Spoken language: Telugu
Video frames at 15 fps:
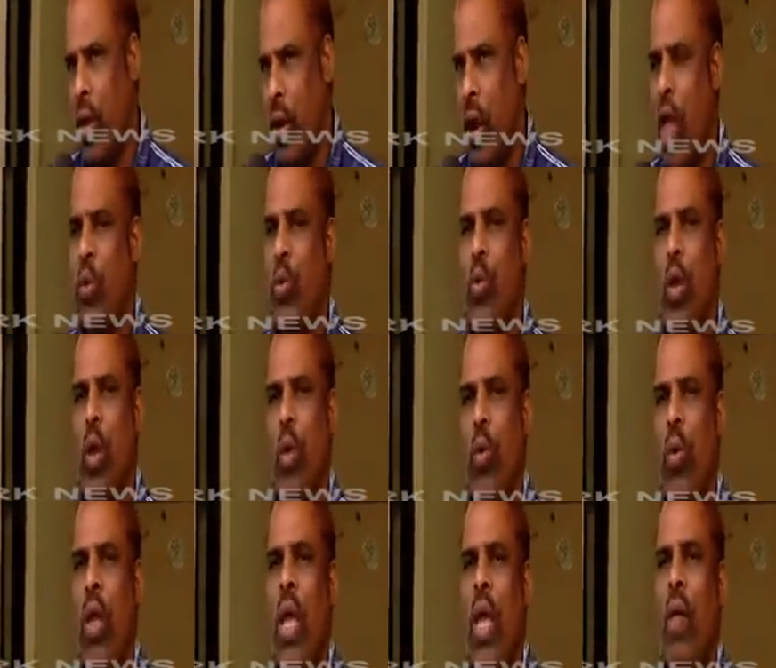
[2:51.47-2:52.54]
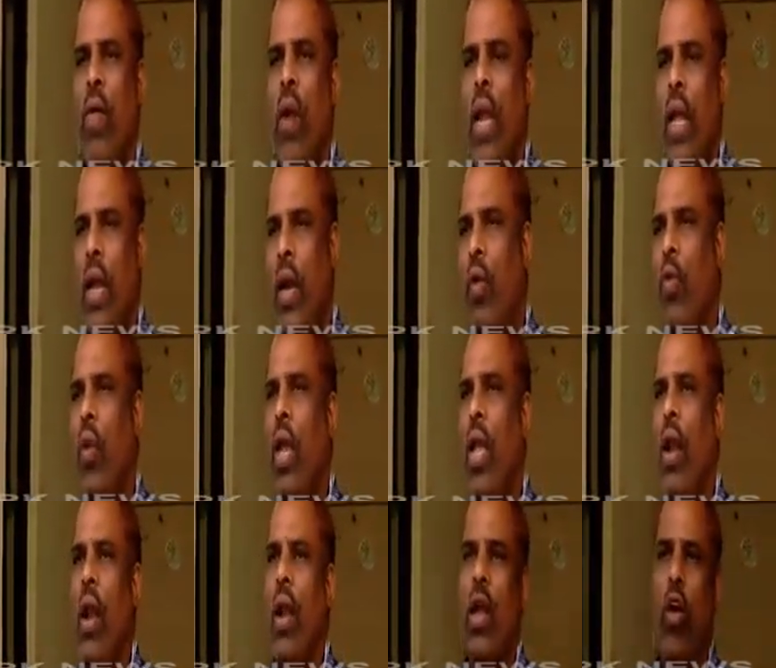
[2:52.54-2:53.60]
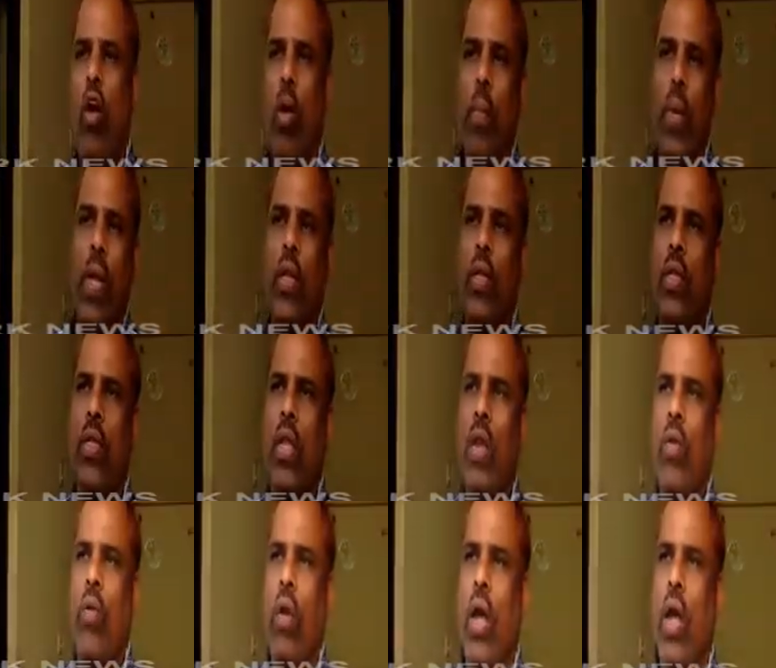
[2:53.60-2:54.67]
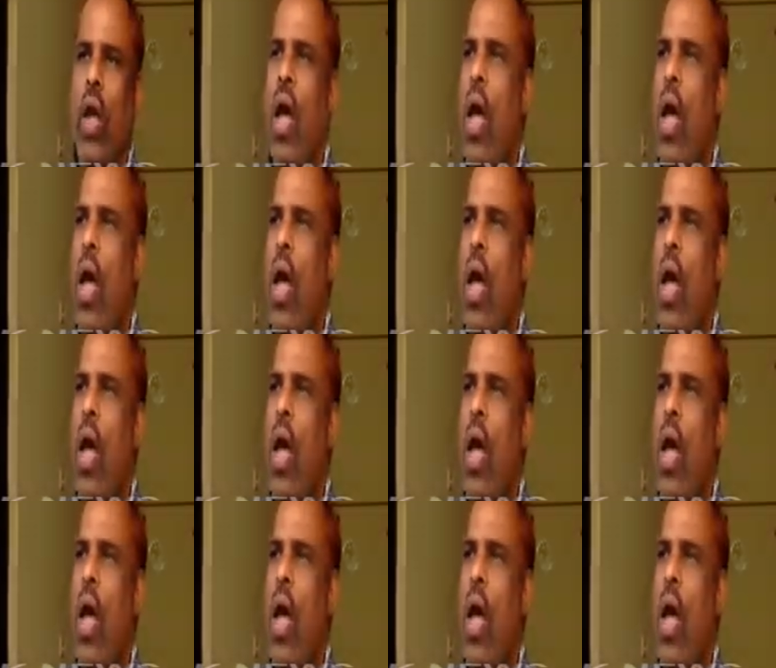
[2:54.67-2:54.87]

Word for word: రాస్తున్నారు వాళ్ళు ఎక్కడ కూడా ఎలాంటి కాంప్లికేషన్స్ లేకుండా